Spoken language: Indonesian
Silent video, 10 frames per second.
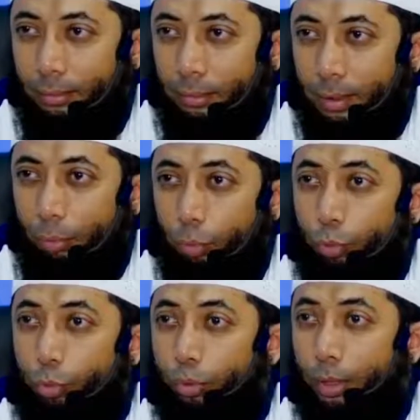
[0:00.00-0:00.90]
Dia
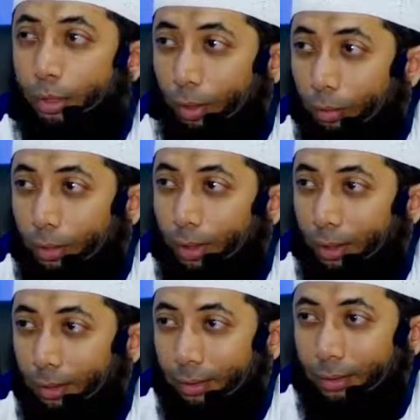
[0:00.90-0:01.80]
menunjukkan kalau dia.
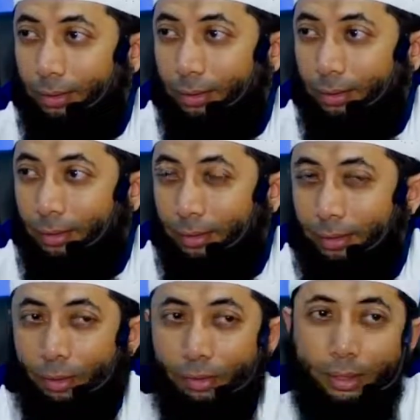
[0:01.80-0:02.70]

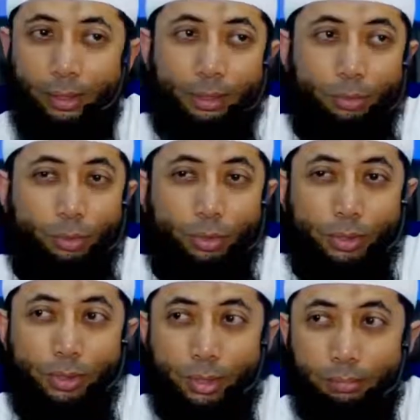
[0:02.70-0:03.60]
Lalu kata Nabi
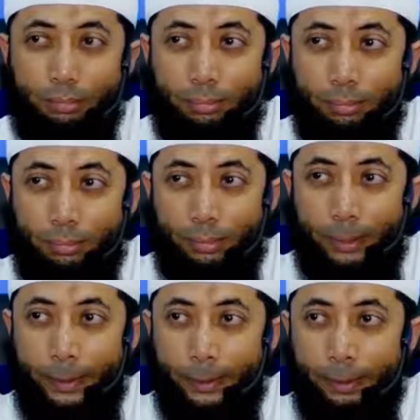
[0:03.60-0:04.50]
SAW,
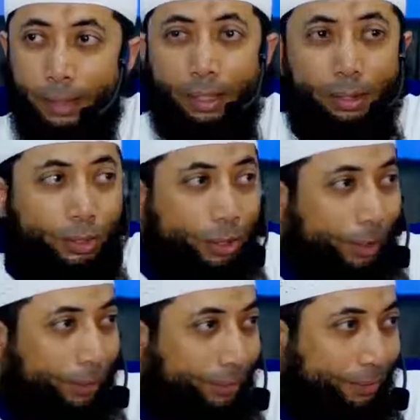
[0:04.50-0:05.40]
ya,
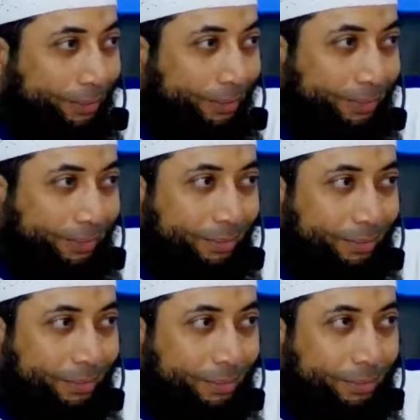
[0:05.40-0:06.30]
Aisyah.
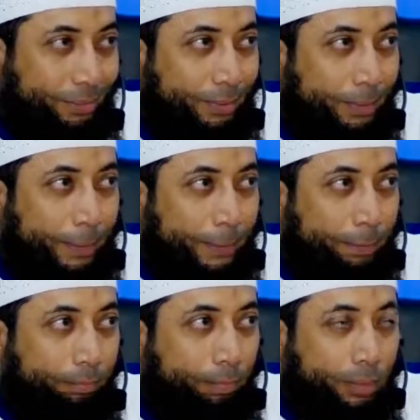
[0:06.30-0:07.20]
Gitu kan.
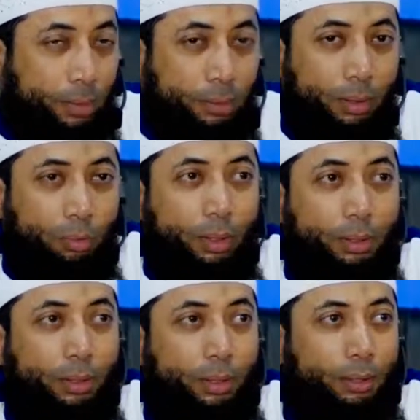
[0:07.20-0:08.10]
Lalu
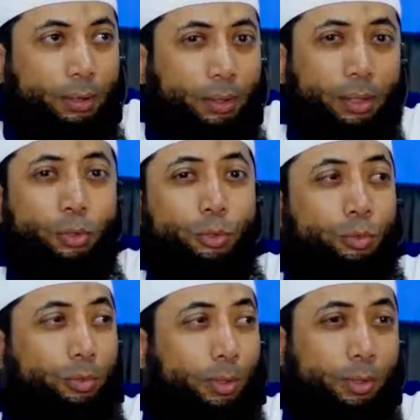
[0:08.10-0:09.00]
kata dia, ya
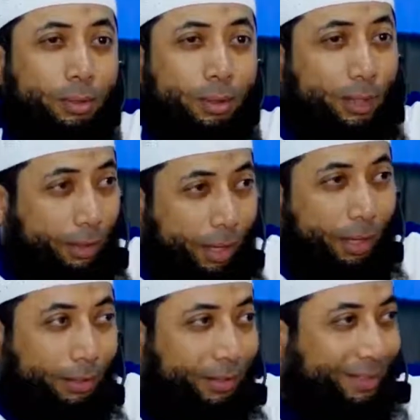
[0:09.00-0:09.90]
Rasulullah,
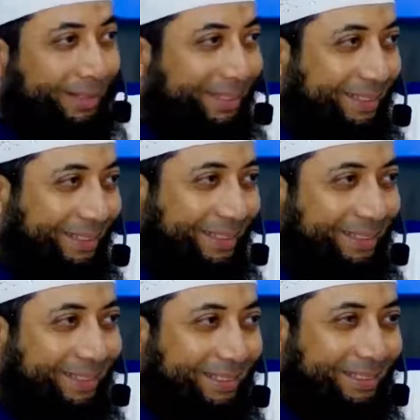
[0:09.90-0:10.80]
laki-laki. Gitu.
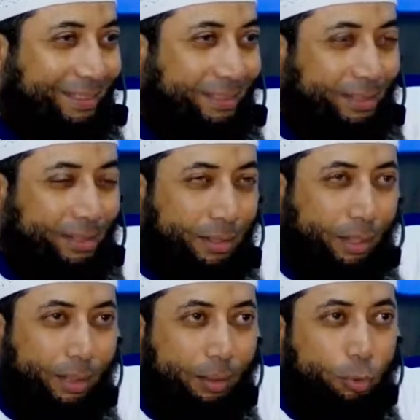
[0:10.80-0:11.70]

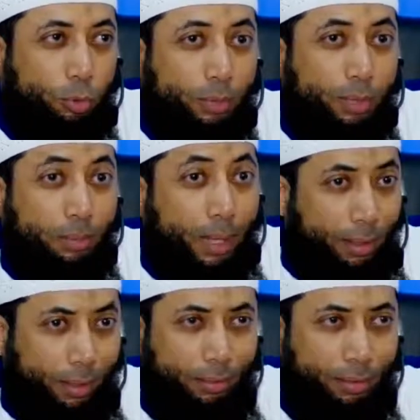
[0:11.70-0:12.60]
Kata Nabi SAW,
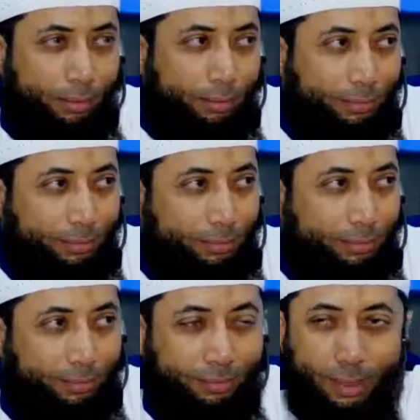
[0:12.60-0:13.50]
ayahnya
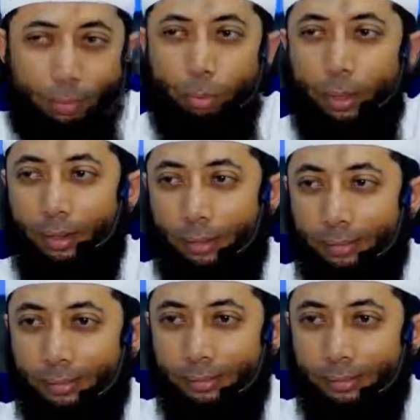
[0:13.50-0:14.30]
Abu Bakar.